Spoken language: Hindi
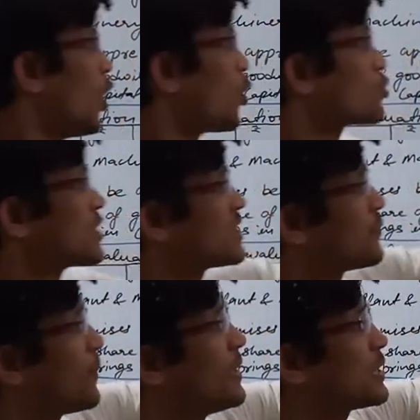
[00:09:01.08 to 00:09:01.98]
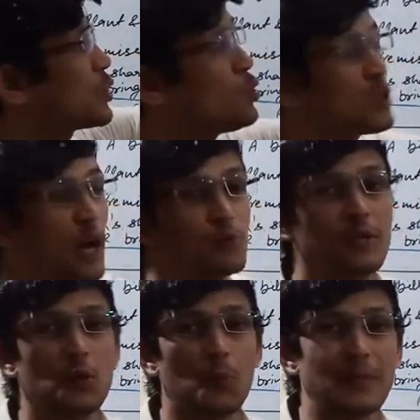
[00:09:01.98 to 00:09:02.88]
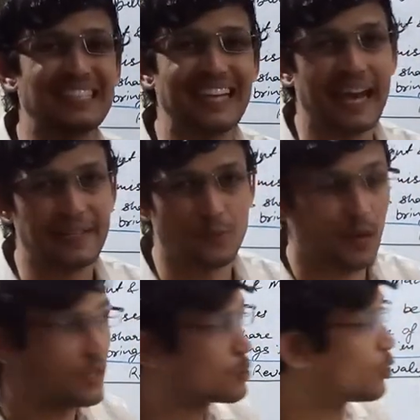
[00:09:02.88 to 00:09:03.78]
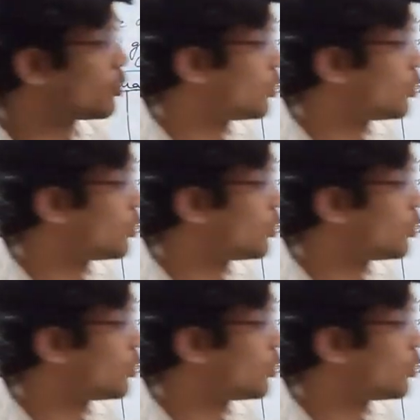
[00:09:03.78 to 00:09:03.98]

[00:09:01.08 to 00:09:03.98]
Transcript: और उससे सिर्फ हमें टू थाउजेंड रुपीज रिलाइज हुआ तो